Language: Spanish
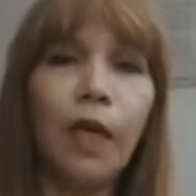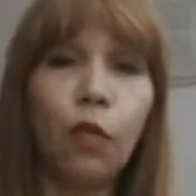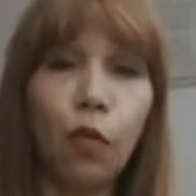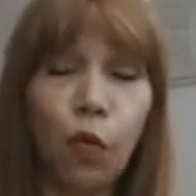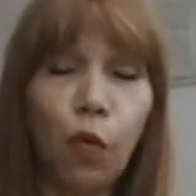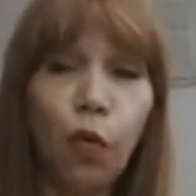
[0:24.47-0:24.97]

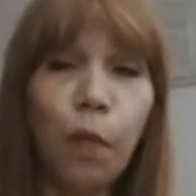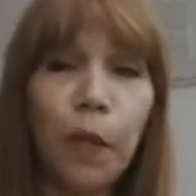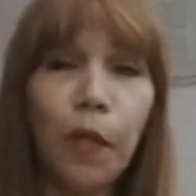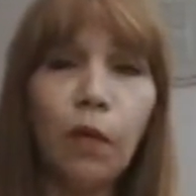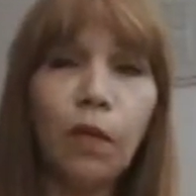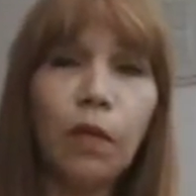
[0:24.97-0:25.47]
todos los
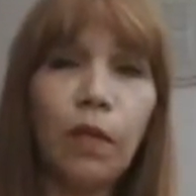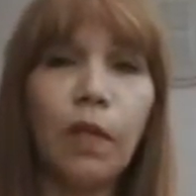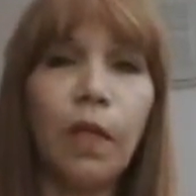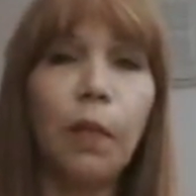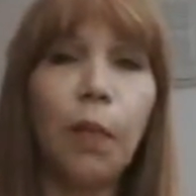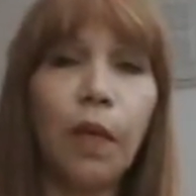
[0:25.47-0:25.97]
domingos
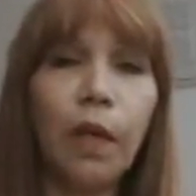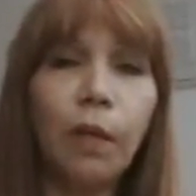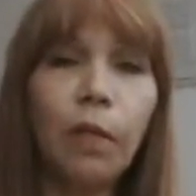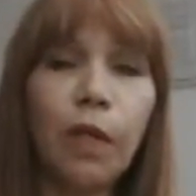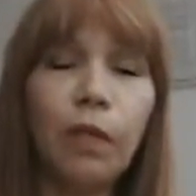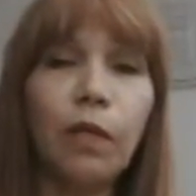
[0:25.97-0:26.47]
después del
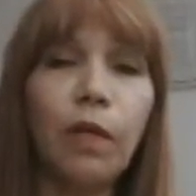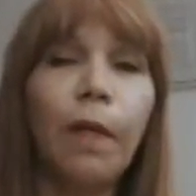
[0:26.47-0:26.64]
almuerzo